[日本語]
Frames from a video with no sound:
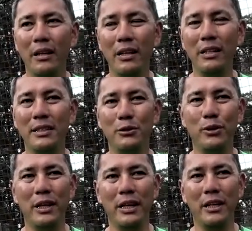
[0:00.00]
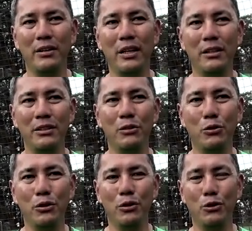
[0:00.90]
でなぜそれができるかっていうのは
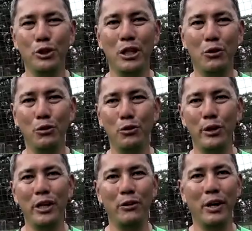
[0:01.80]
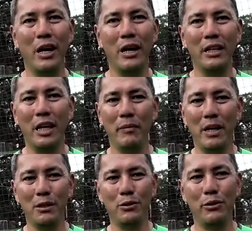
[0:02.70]
こういうコーチがこういうトレーニングを考えて君
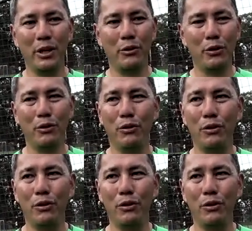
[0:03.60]
らがそれを一個一個